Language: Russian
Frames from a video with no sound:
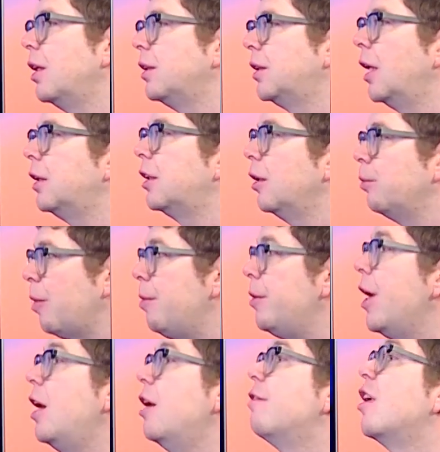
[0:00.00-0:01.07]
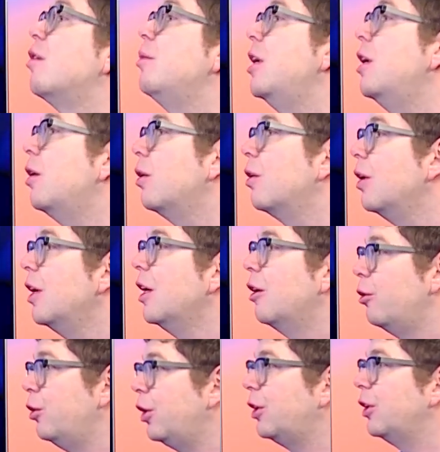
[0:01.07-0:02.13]
назад поменяли фамилию,
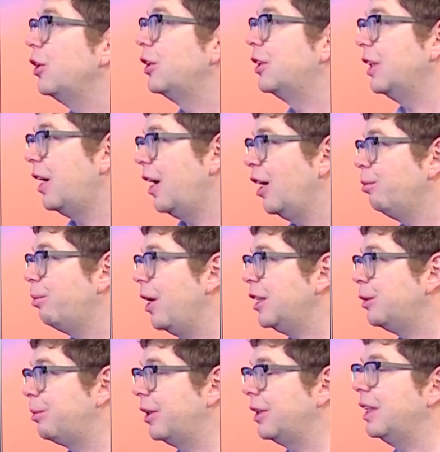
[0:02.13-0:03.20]
у них загранпаспорт